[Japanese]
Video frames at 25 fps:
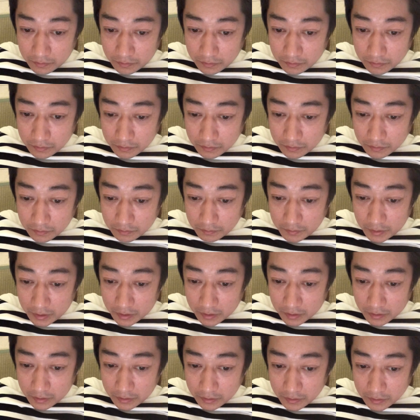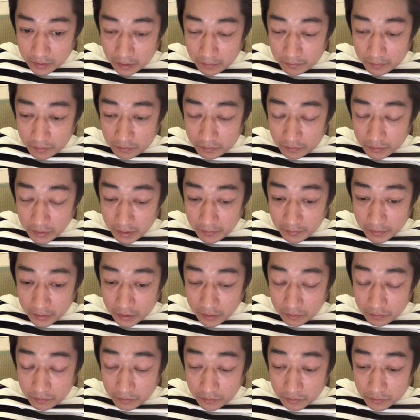うん、まあタバコをやめ
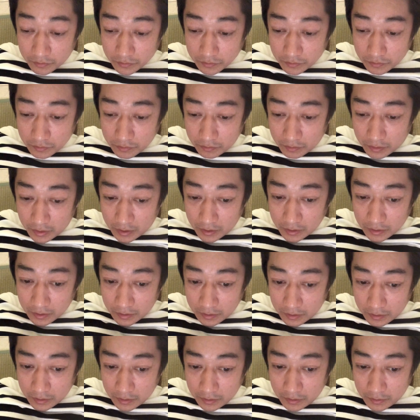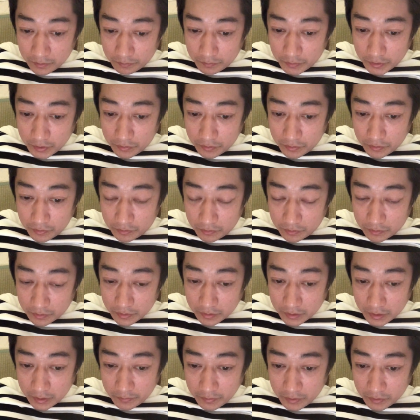て努力するとかいろいろ
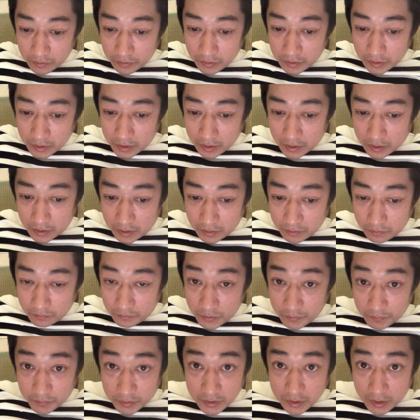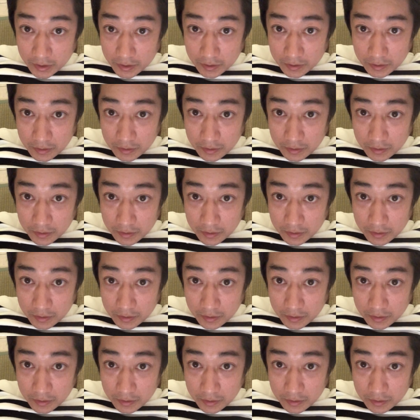やってみるといいんじゃないかなと思いました。